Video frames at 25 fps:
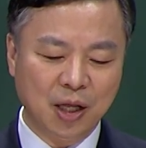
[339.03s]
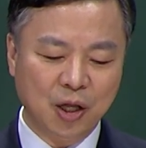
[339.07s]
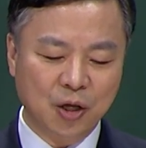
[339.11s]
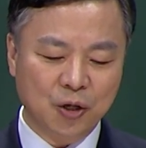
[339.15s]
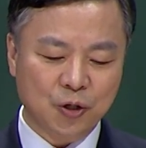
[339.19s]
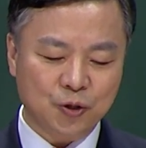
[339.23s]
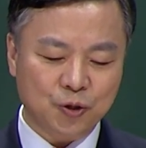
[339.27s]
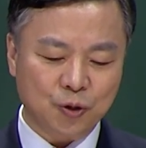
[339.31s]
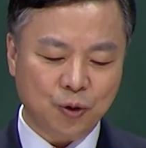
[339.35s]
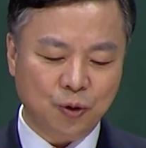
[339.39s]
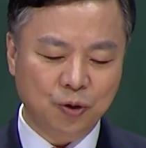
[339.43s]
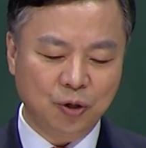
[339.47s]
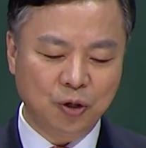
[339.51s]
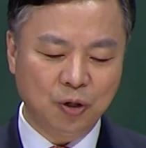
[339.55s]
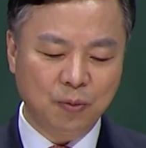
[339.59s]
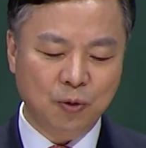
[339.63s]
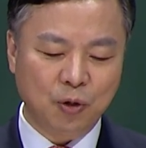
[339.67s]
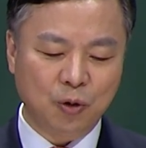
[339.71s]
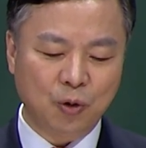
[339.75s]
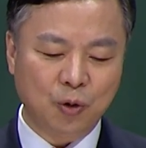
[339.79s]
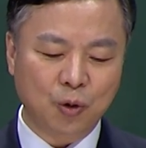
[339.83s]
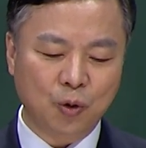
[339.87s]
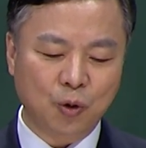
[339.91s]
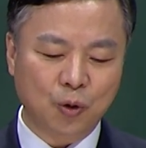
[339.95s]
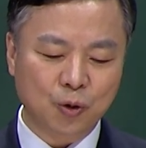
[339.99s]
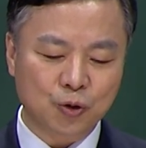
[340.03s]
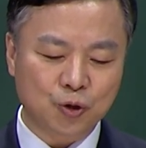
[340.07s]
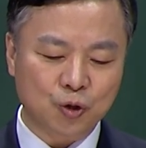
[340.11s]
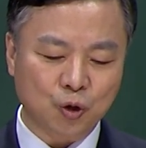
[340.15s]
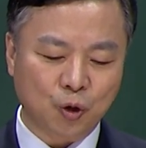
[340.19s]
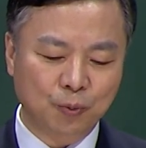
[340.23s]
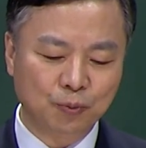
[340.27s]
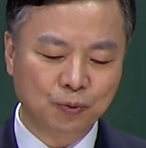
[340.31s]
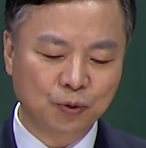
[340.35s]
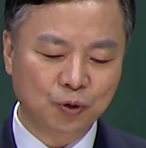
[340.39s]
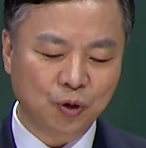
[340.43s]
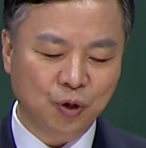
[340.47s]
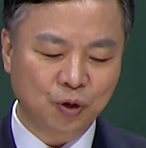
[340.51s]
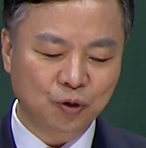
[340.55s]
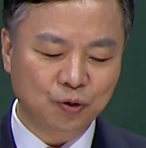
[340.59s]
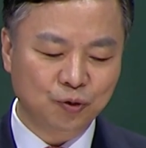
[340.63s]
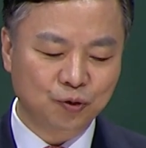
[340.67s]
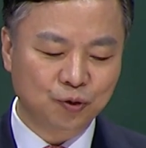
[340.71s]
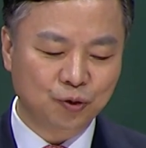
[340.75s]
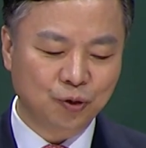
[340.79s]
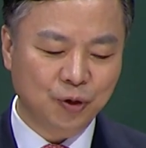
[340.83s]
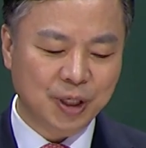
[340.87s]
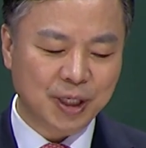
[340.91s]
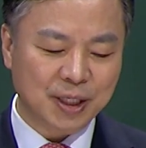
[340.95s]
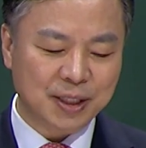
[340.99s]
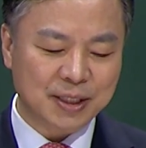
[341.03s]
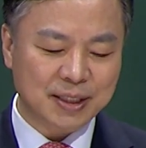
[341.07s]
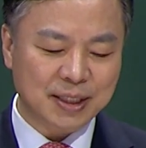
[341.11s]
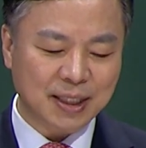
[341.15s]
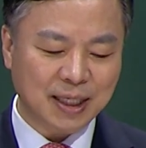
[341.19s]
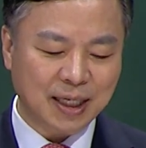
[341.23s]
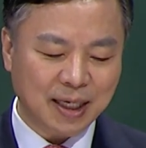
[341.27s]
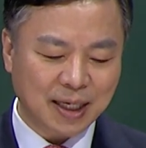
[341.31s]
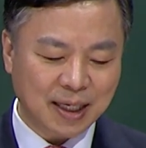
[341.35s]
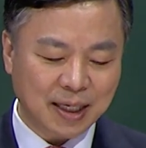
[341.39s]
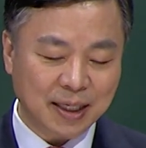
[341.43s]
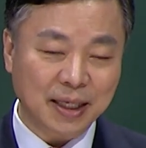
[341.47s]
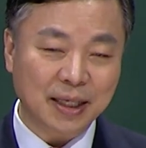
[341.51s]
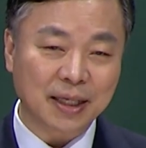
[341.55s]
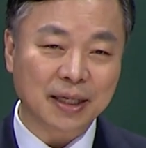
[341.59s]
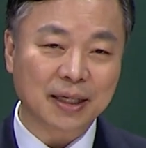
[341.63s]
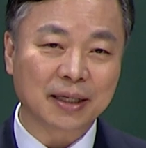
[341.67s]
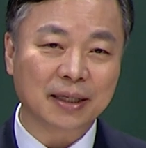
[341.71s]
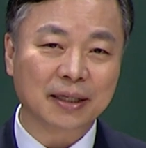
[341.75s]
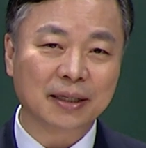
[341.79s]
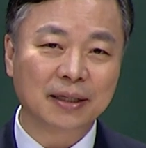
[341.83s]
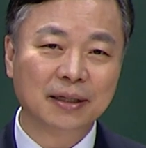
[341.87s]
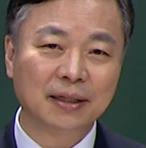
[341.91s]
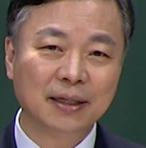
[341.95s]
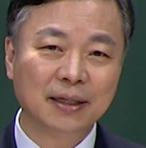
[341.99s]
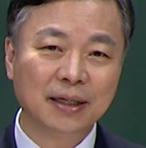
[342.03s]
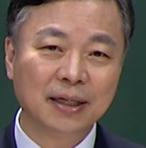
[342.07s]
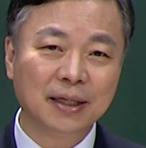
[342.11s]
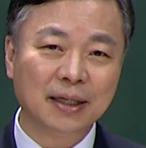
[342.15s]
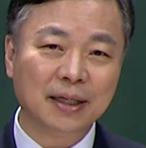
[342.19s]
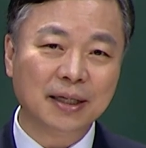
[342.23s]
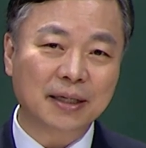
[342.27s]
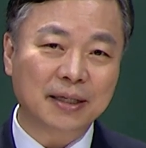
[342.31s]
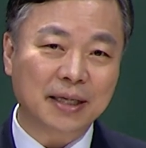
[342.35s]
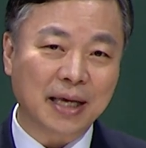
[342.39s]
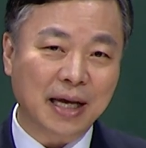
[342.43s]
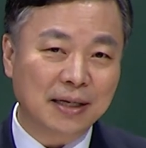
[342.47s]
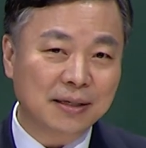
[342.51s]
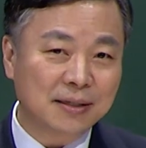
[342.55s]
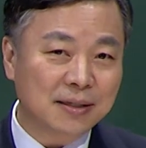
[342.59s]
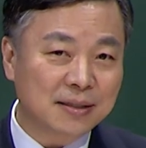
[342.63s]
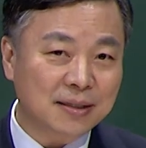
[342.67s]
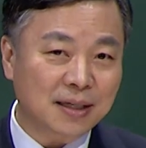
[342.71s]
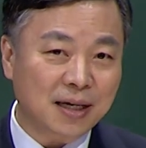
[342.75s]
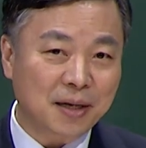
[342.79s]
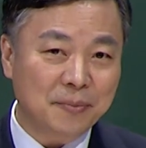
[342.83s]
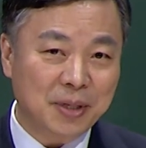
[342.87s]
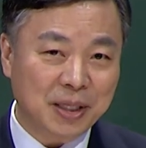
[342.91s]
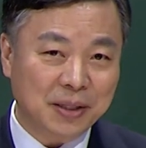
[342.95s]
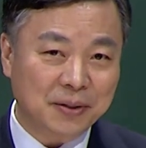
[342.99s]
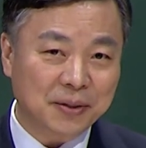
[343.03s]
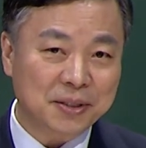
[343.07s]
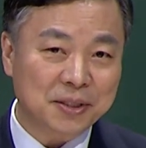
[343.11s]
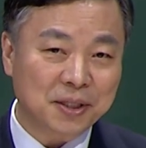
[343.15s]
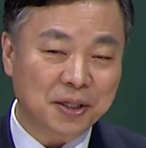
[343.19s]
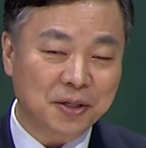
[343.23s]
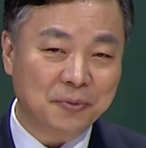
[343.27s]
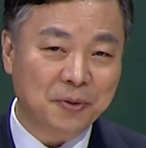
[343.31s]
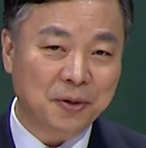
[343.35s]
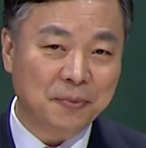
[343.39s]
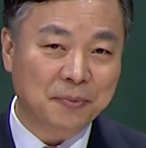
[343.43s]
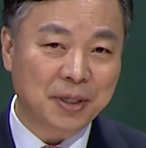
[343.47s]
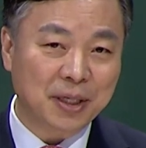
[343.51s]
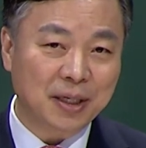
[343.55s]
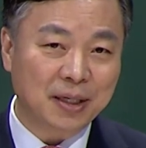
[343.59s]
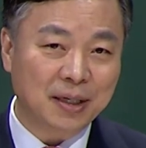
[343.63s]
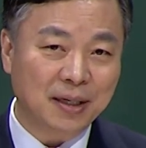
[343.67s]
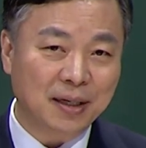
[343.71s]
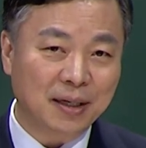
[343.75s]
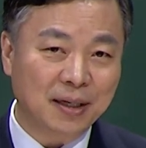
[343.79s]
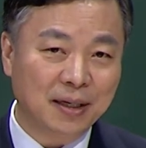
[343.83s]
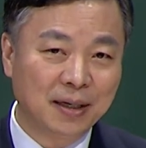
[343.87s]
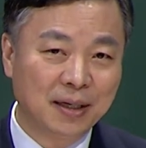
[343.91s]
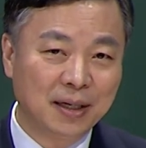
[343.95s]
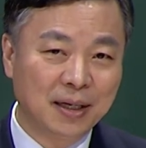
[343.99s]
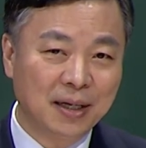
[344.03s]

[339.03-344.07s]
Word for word: 손을 모으고 좀 더 누워 있자 하니 이 게으른 사람의 특징이 뭡니까?